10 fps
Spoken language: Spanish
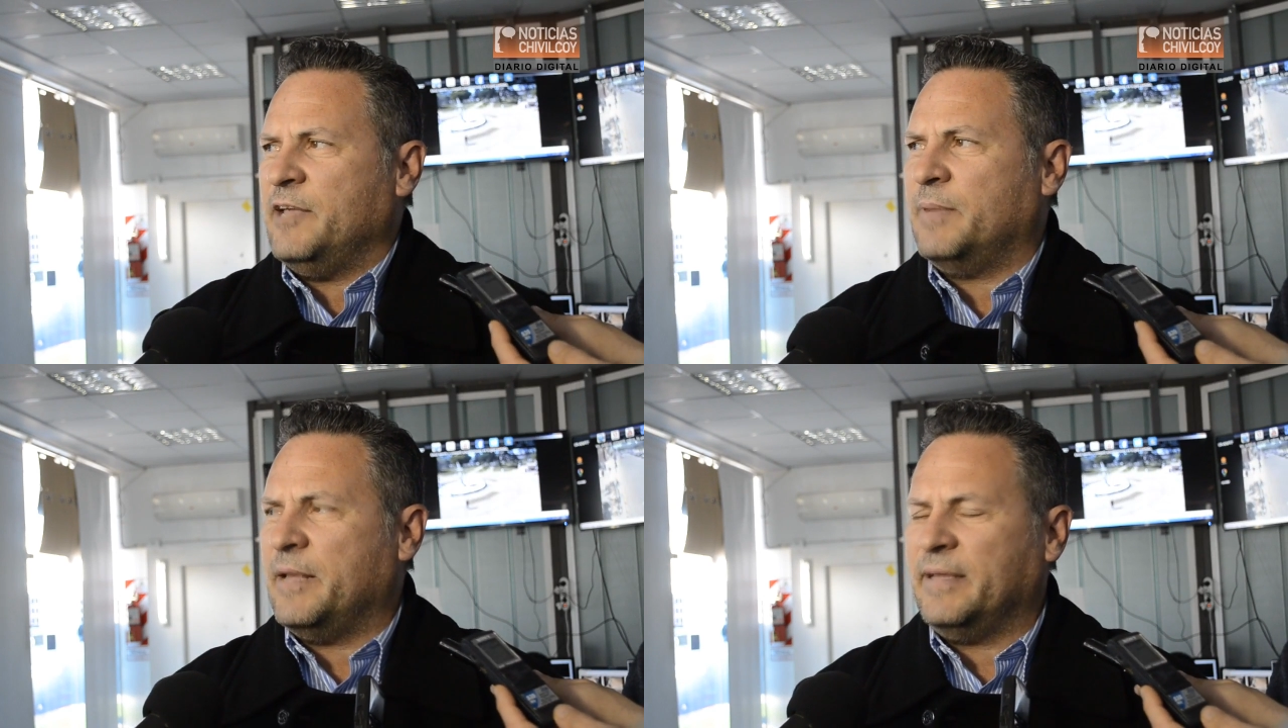
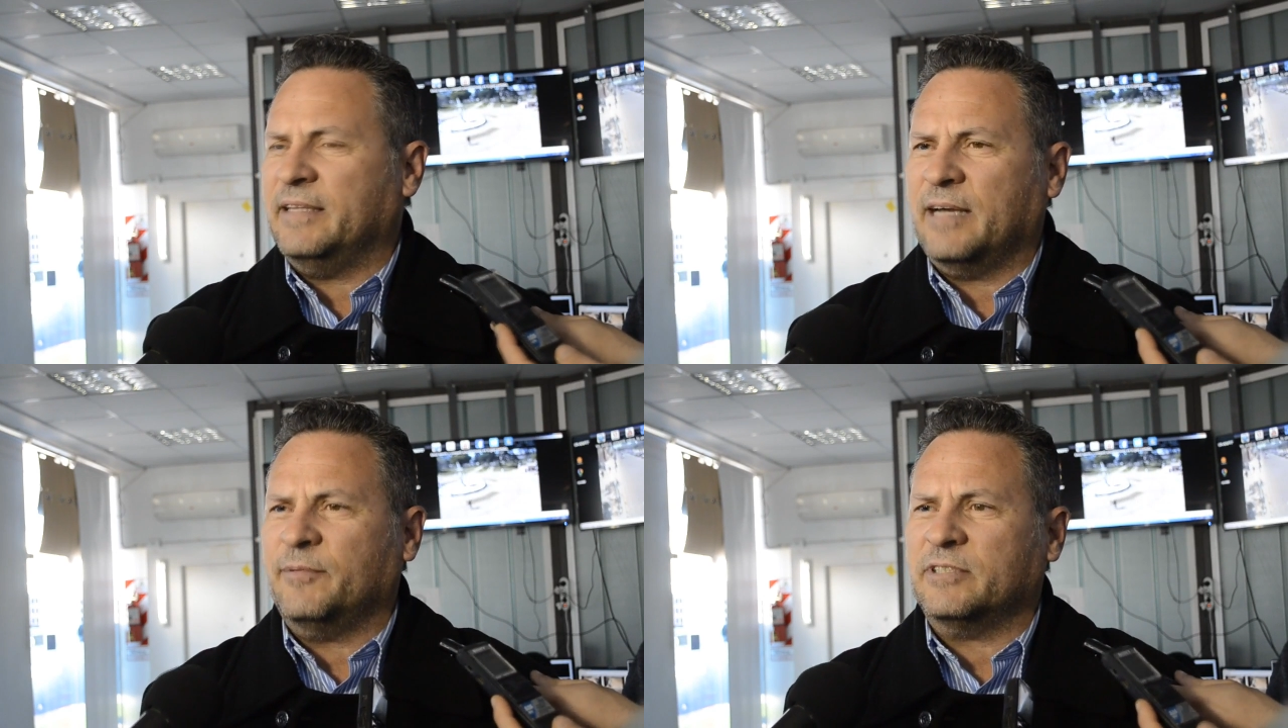
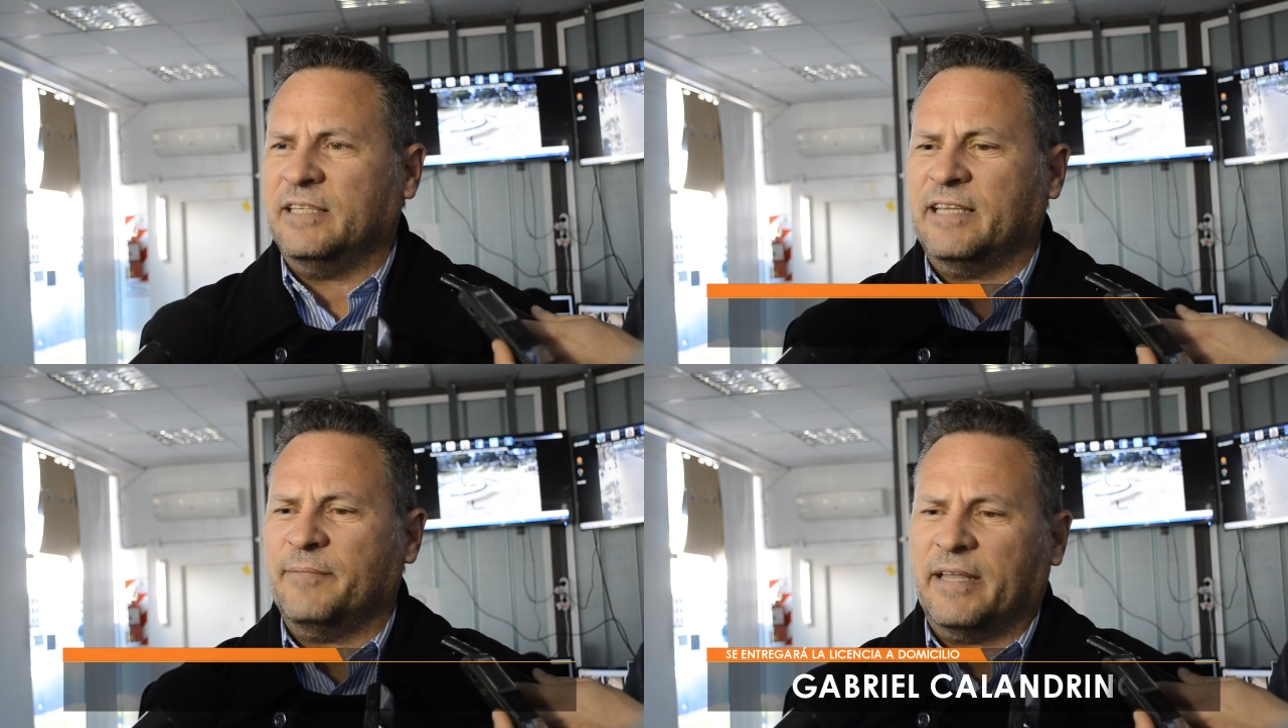implementamos
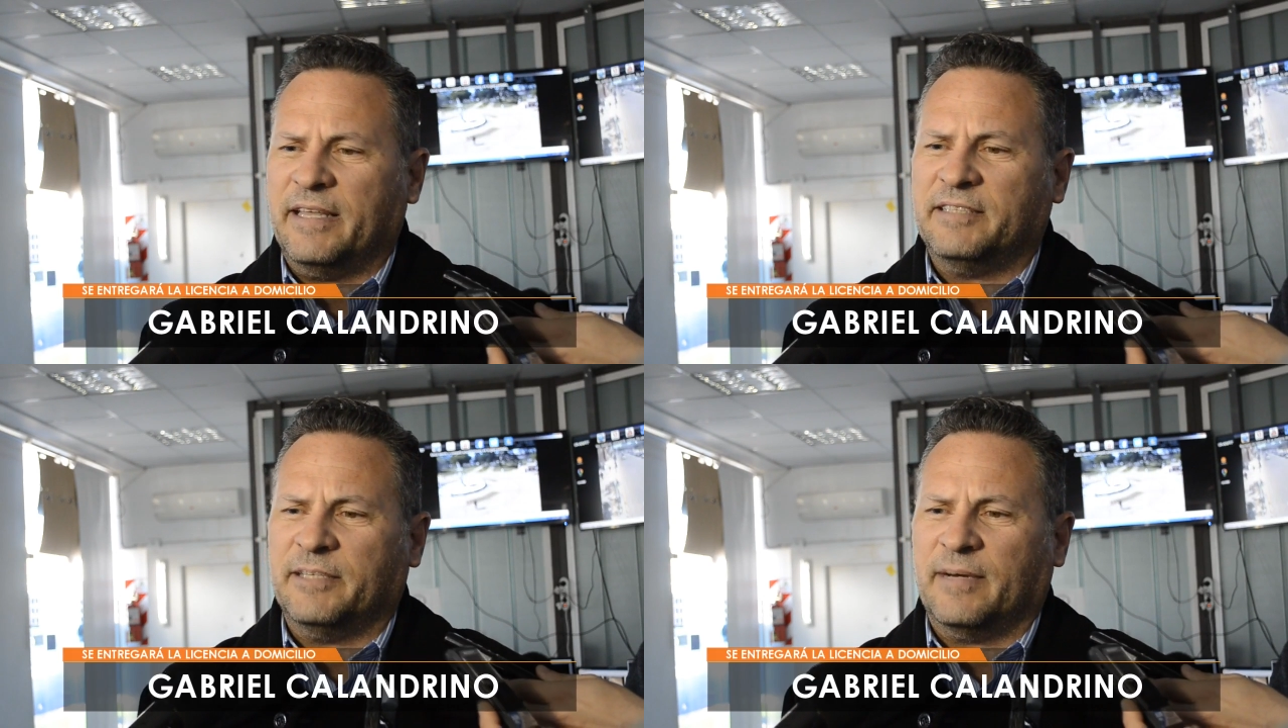el tema
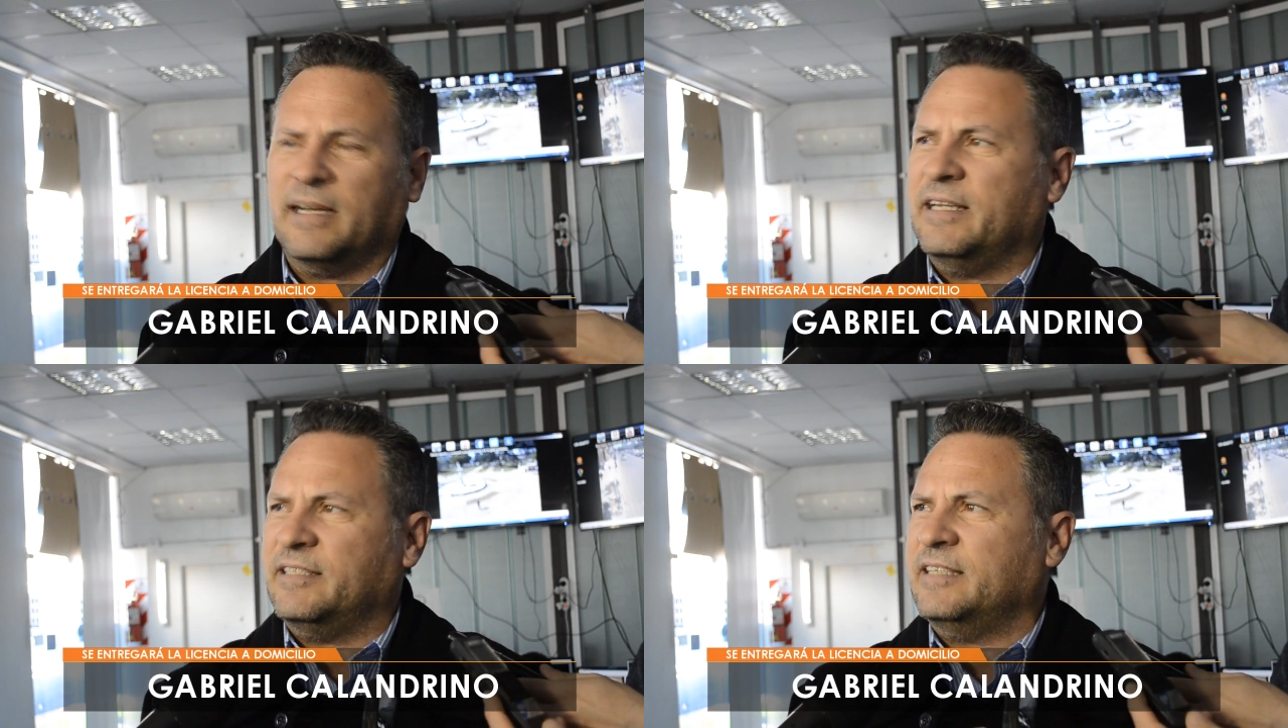de llevar
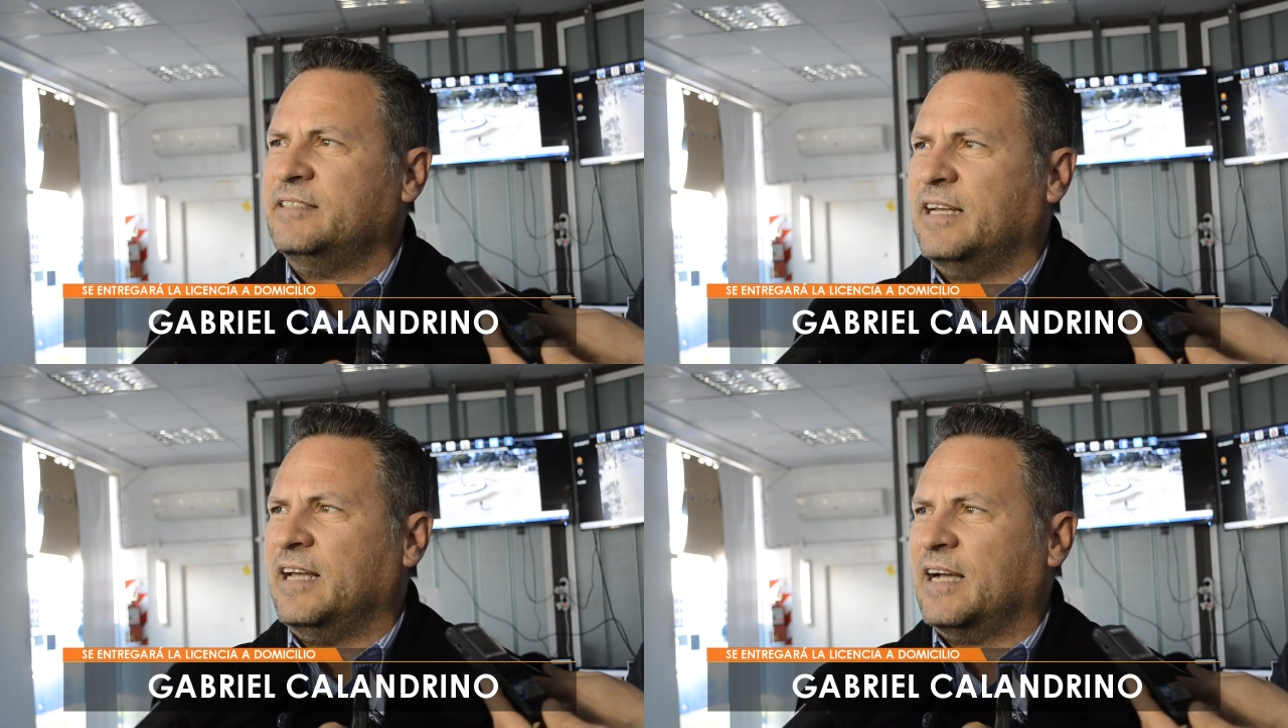la
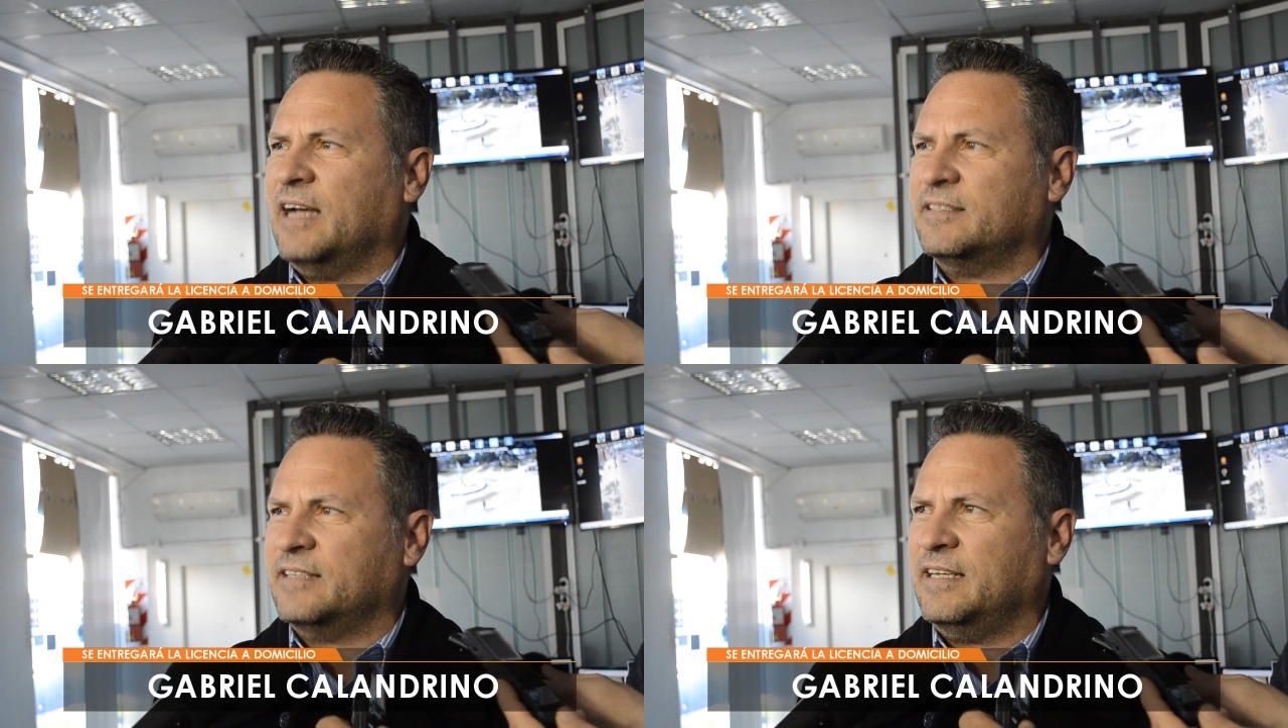licencia a la
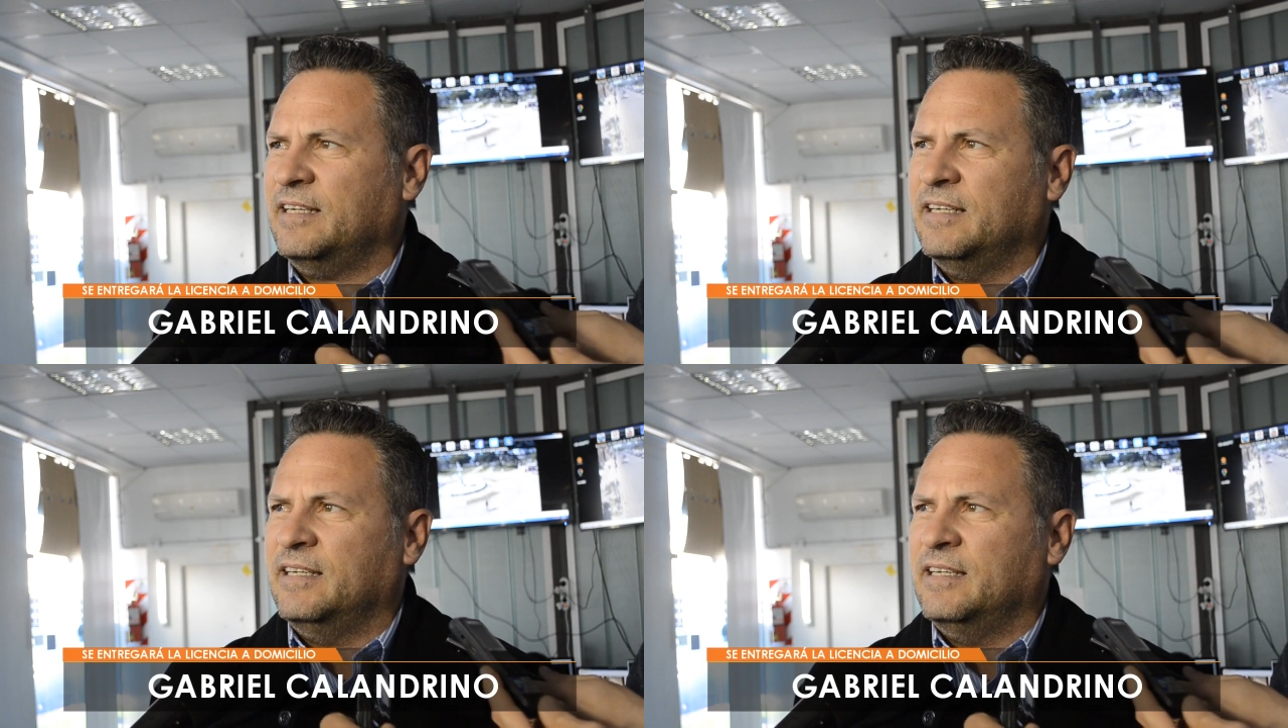casa